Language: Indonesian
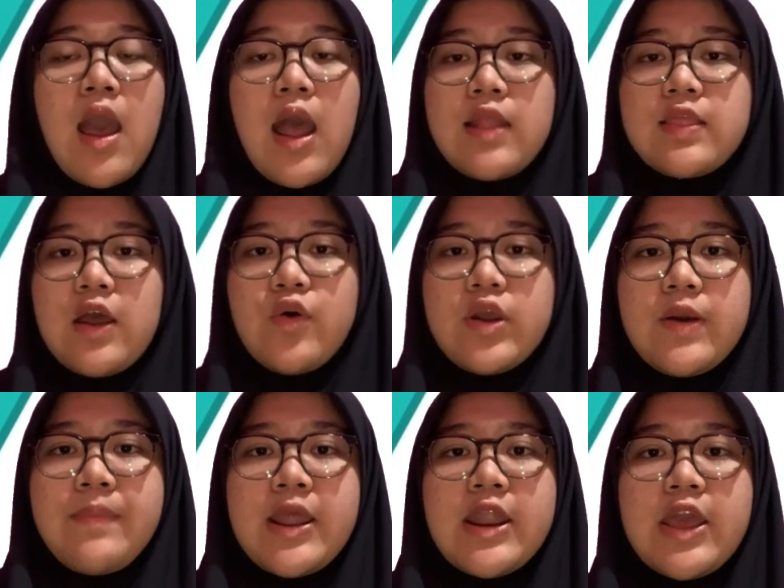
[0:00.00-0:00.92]
atau
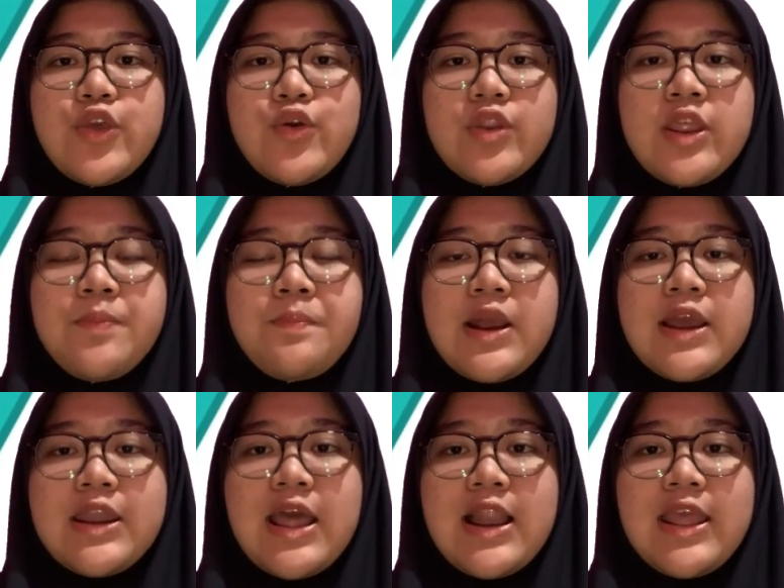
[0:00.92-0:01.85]
kepada Unit
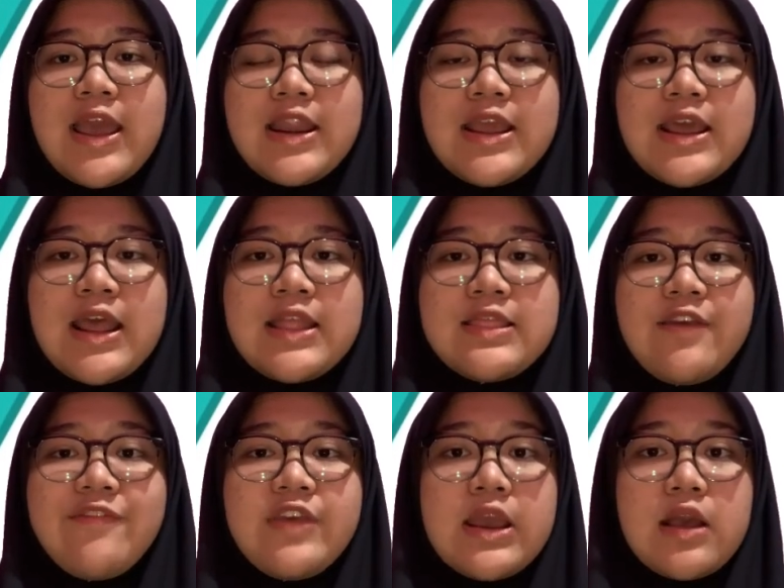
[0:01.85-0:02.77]
Pengendalian
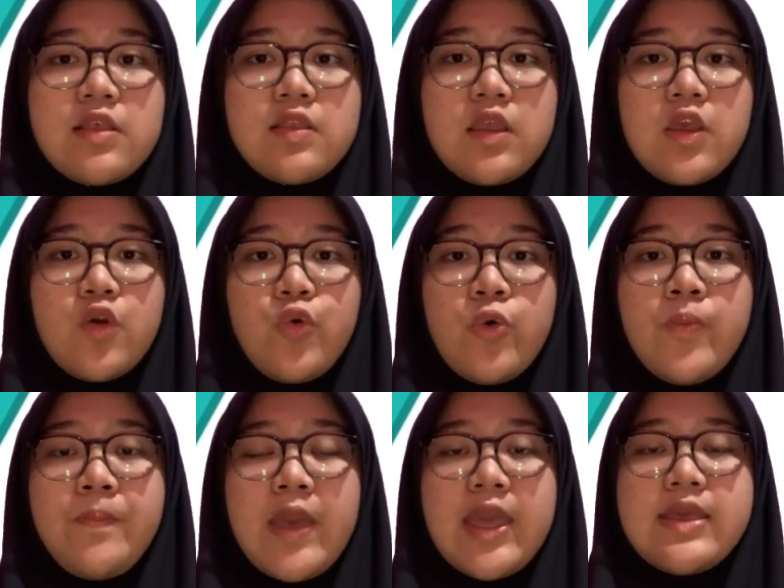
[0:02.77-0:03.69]
Gratifikasi
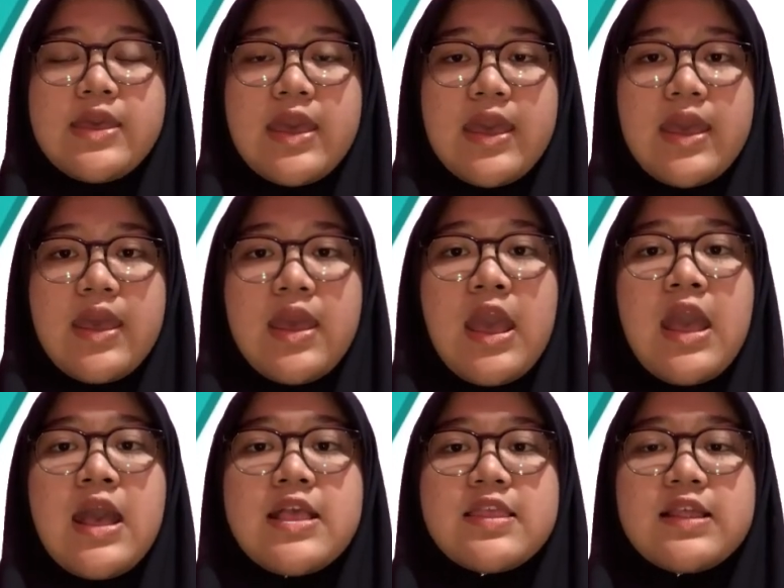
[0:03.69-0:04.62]
UPG
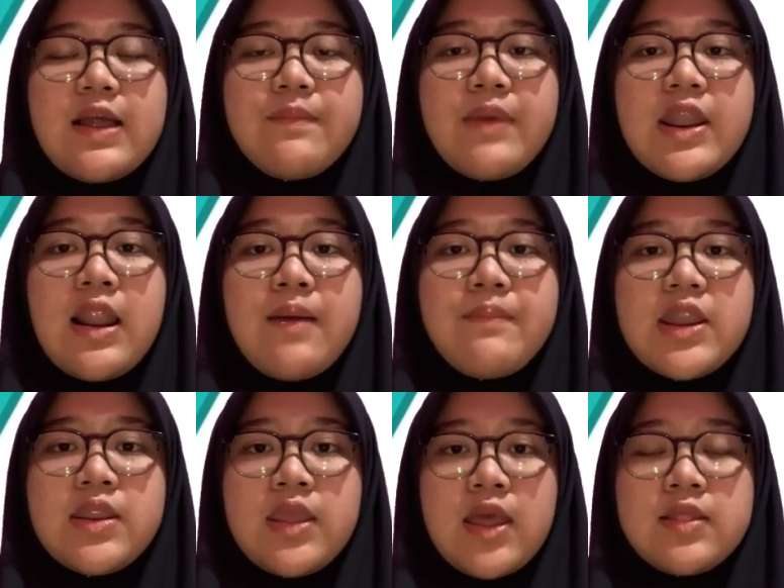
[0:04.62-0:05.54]

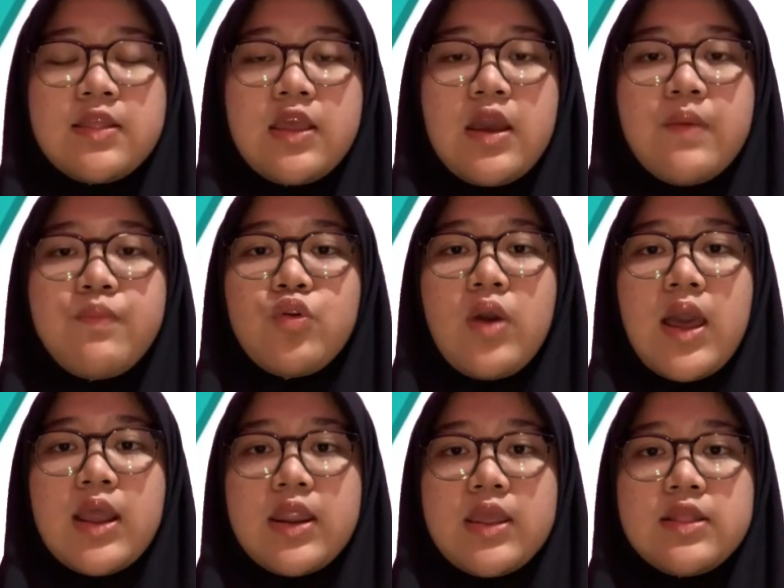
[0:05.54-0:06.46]
selambat-lambatnya 30
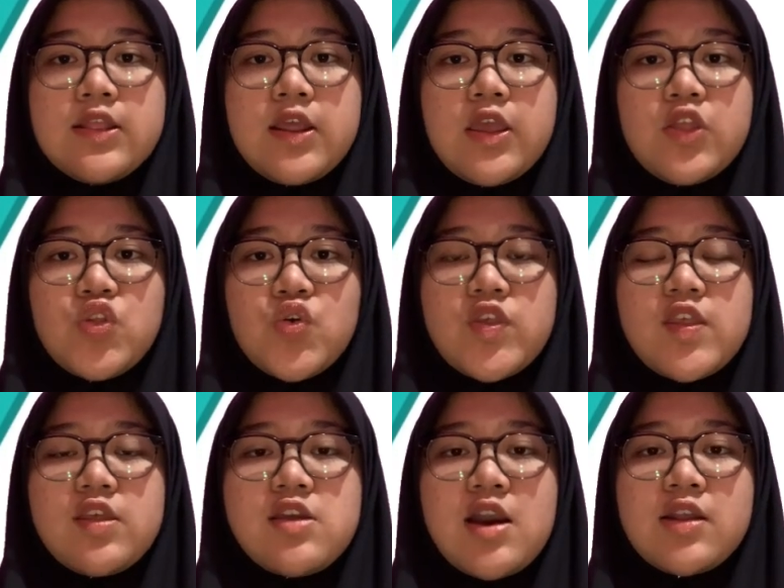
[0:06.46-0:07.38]
hari terhitung
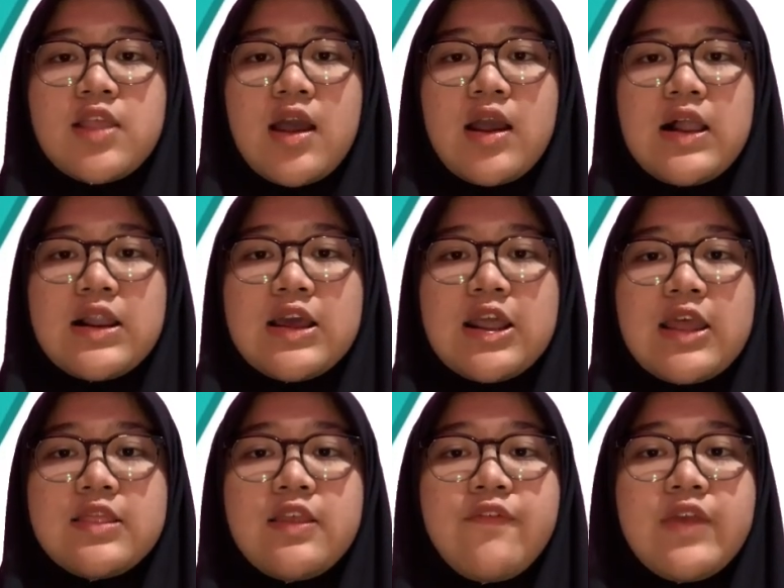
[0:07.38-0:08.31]
sejak tanggal
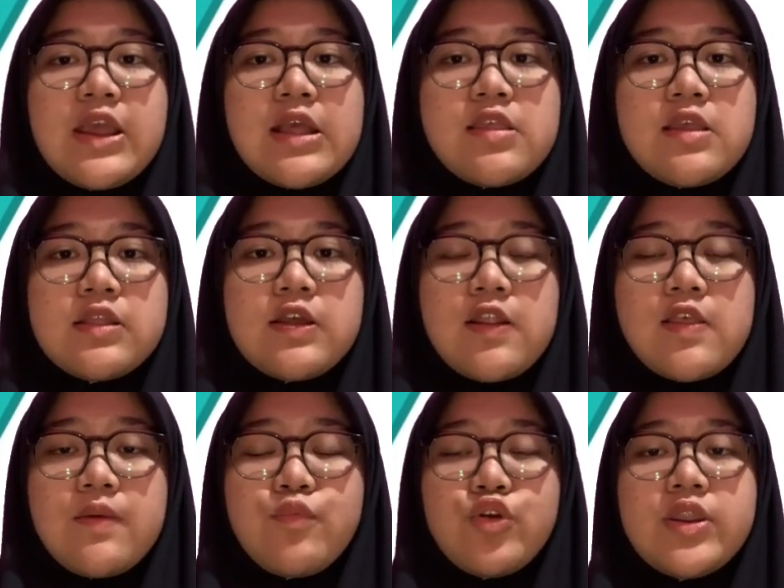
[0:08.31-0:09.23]
gratifikasi
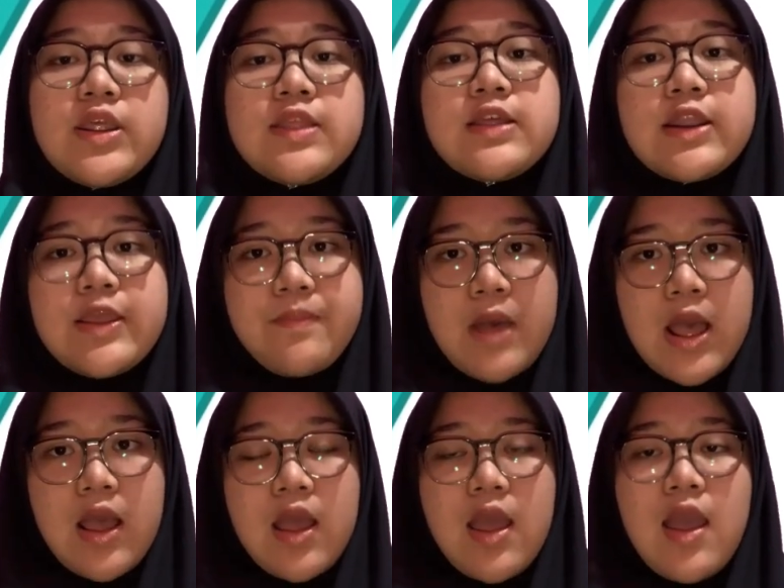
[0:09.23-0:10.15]
tersebut diterima.